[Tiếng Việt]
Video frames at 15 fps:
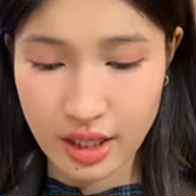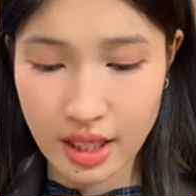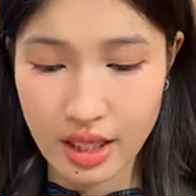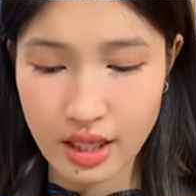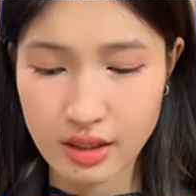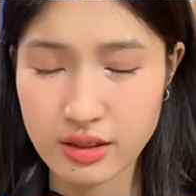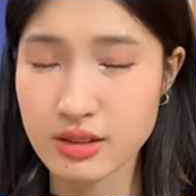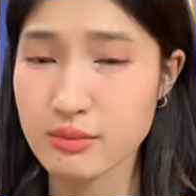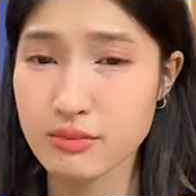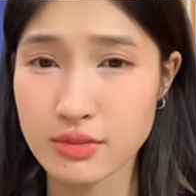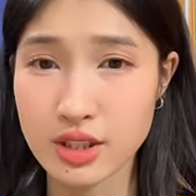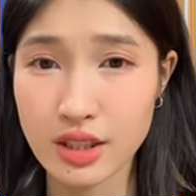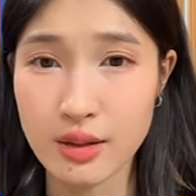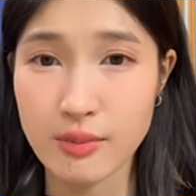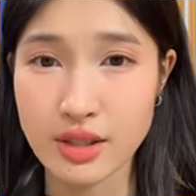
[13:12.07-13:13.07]
đi
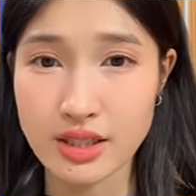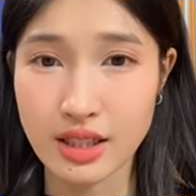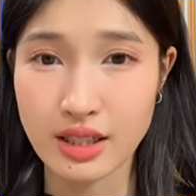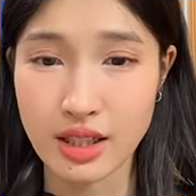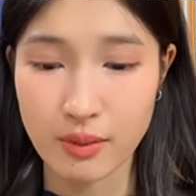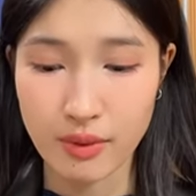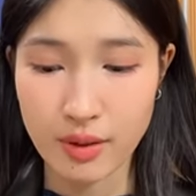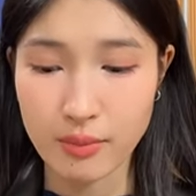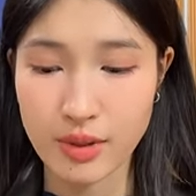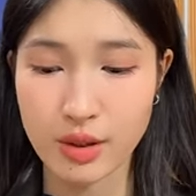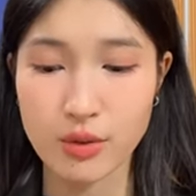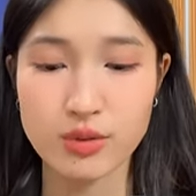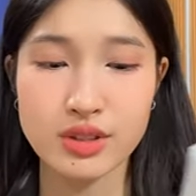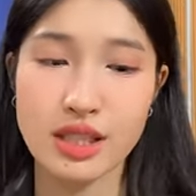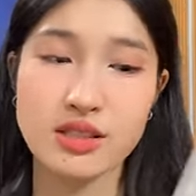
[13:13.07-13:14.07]
trước khi mình trang điểm ấy
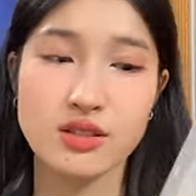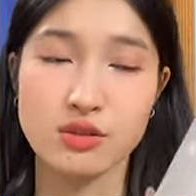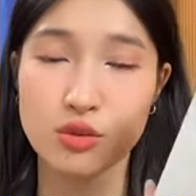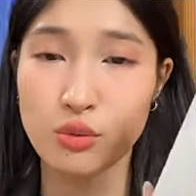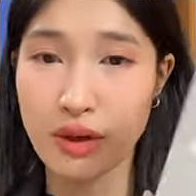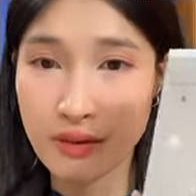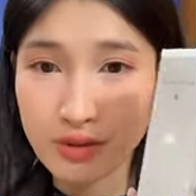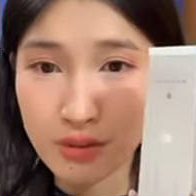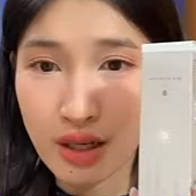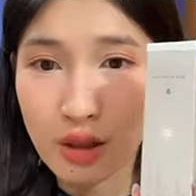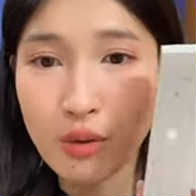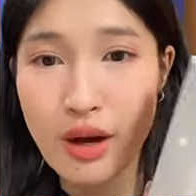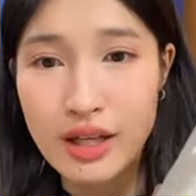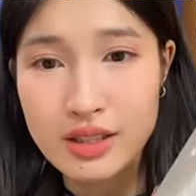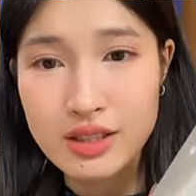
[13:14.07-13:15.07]
mình cũng sẽ sử dụng kem
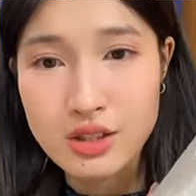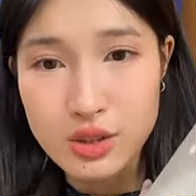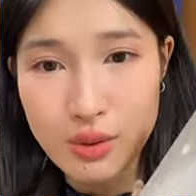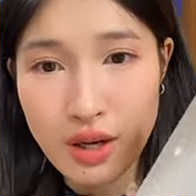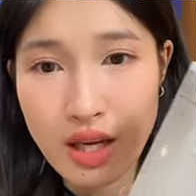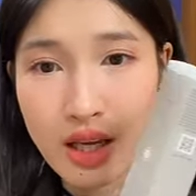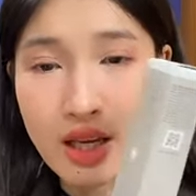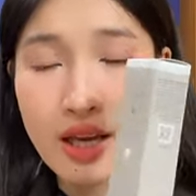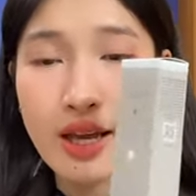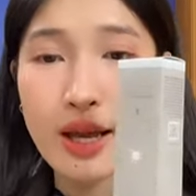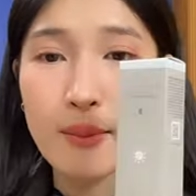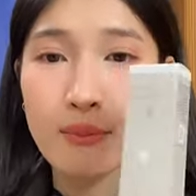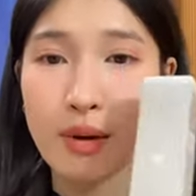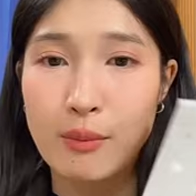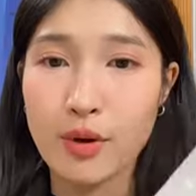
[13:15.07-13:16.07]
chống nắng của Artistry
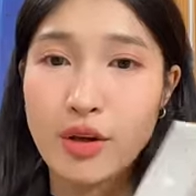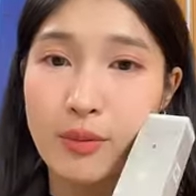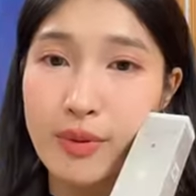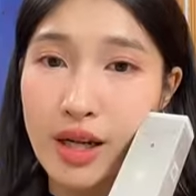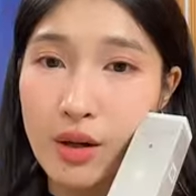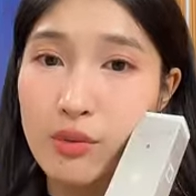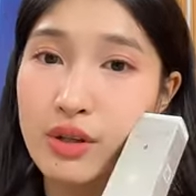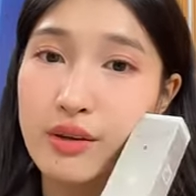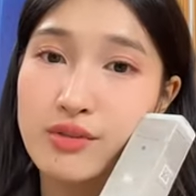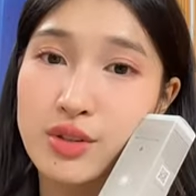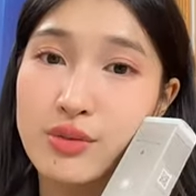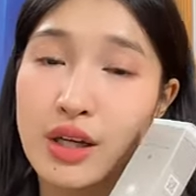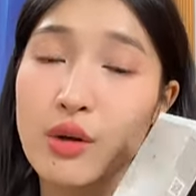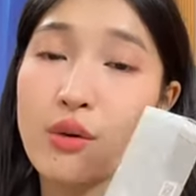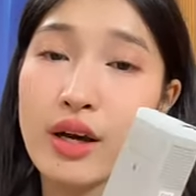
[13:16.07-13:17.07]
mà mọi người biết không
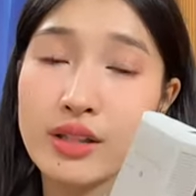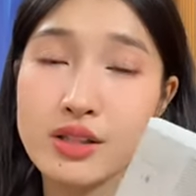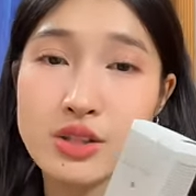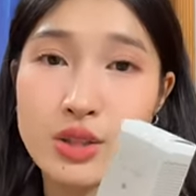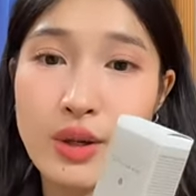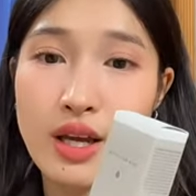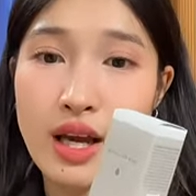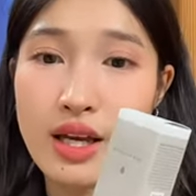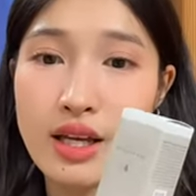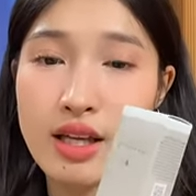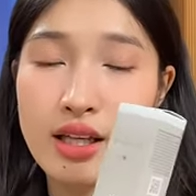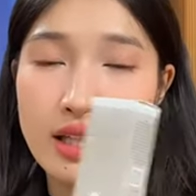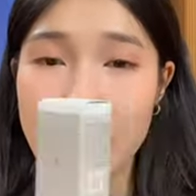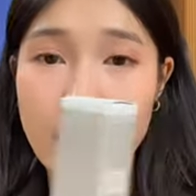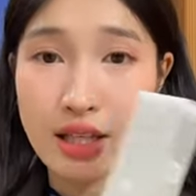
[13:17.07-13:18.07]
kem chống nắng của Artistry ấy
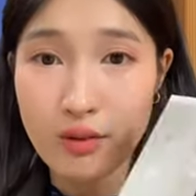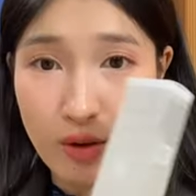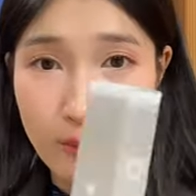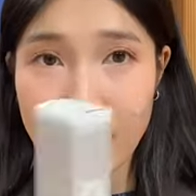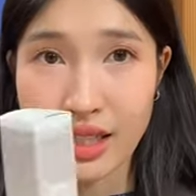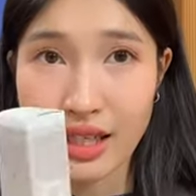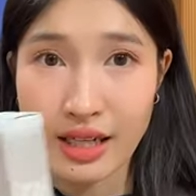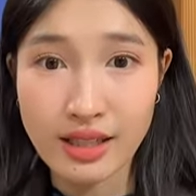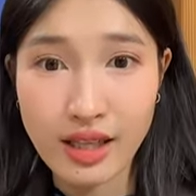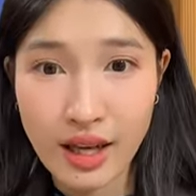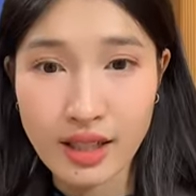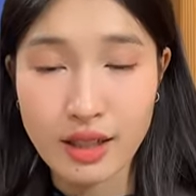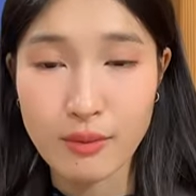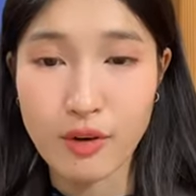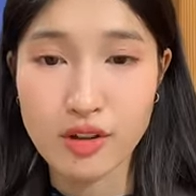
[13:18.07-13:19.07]
thì khi mà mình đánh
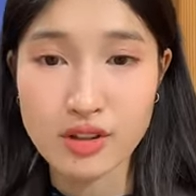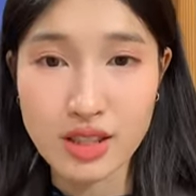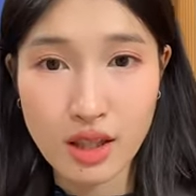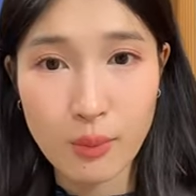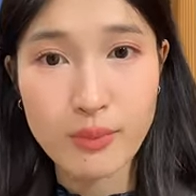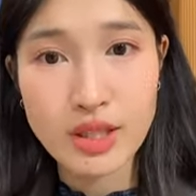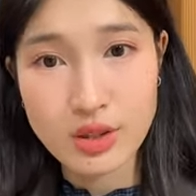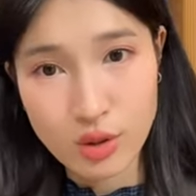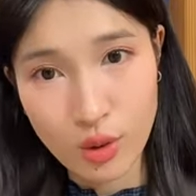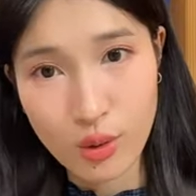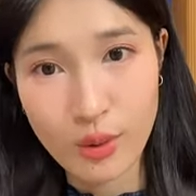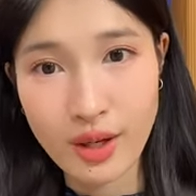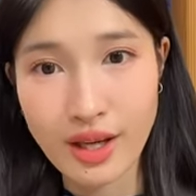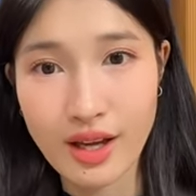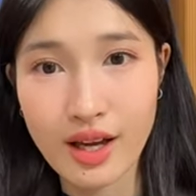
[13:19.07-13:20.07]
nền thì nó sẽ không bị
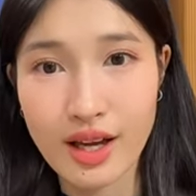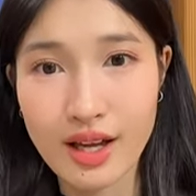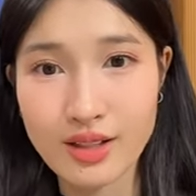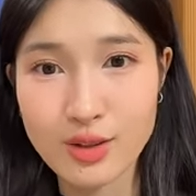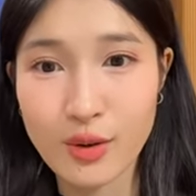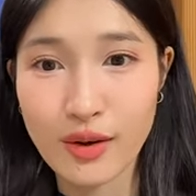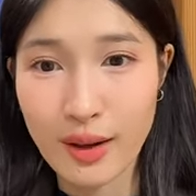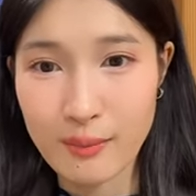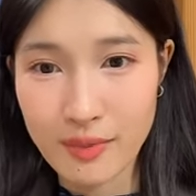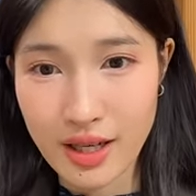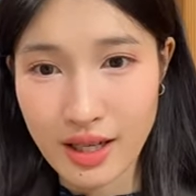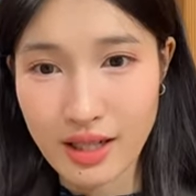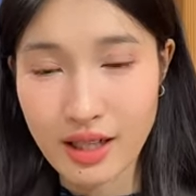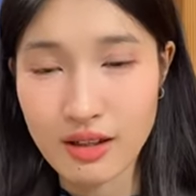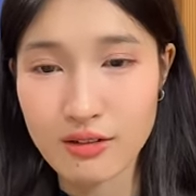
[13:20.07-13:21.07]
trôi trôi
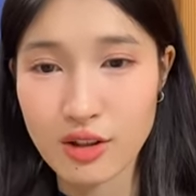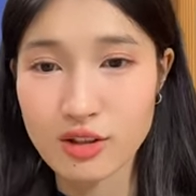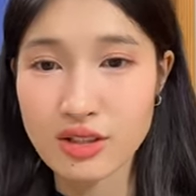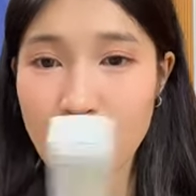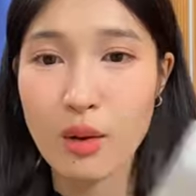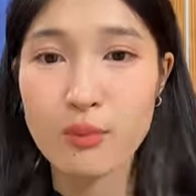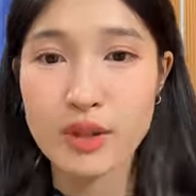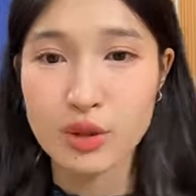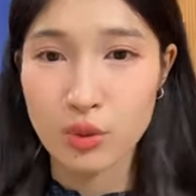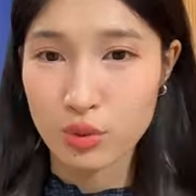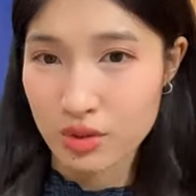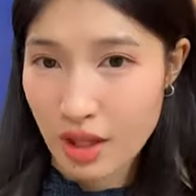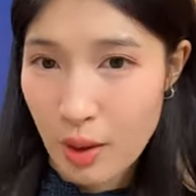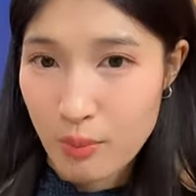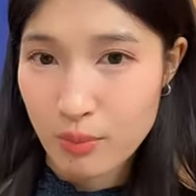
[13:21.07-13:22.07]
kem nền ấy nó sẽ không bị
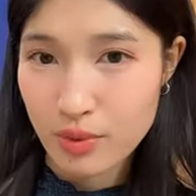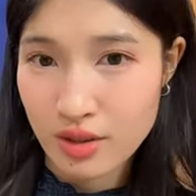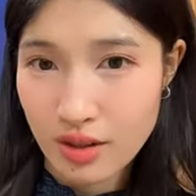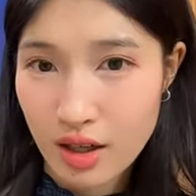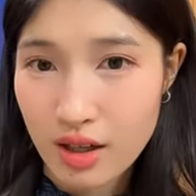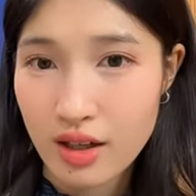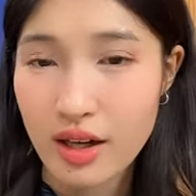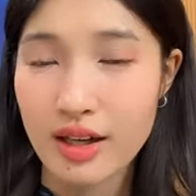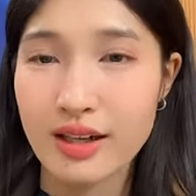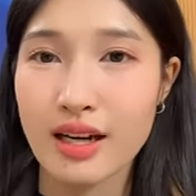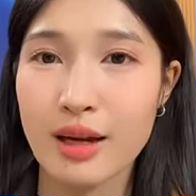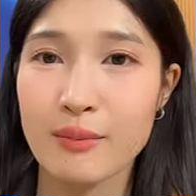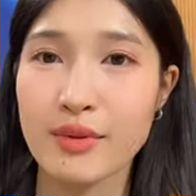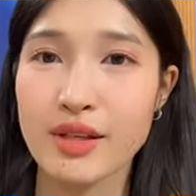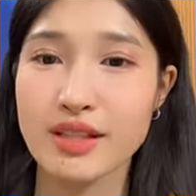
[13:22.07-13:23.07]
tụt tông nữa
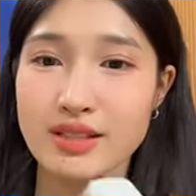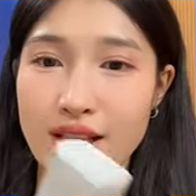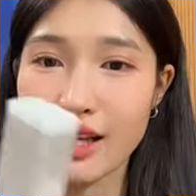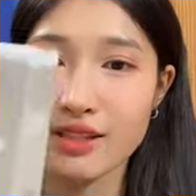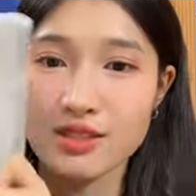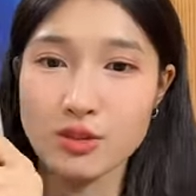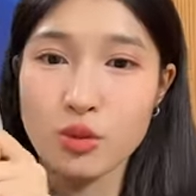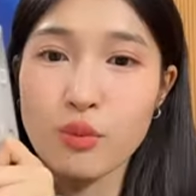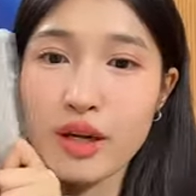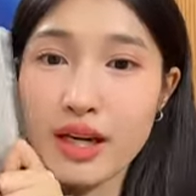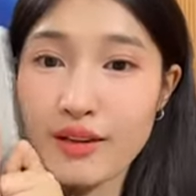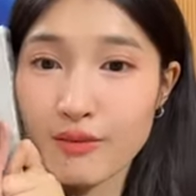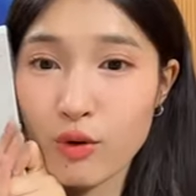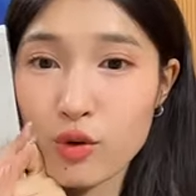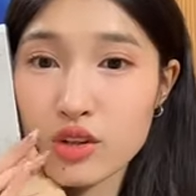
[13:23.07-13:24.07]
nên là mình sẽ sử dụng
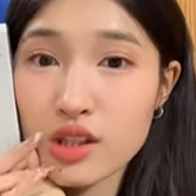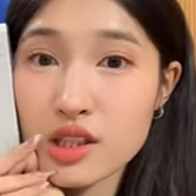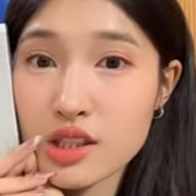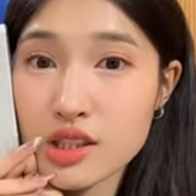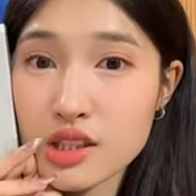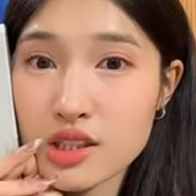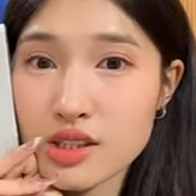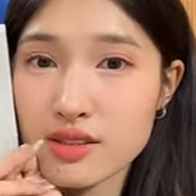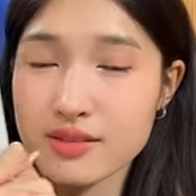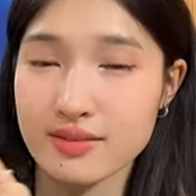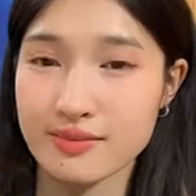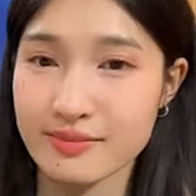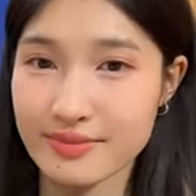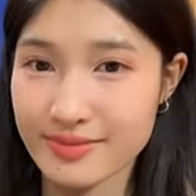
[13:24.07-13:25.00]
cái này vô tư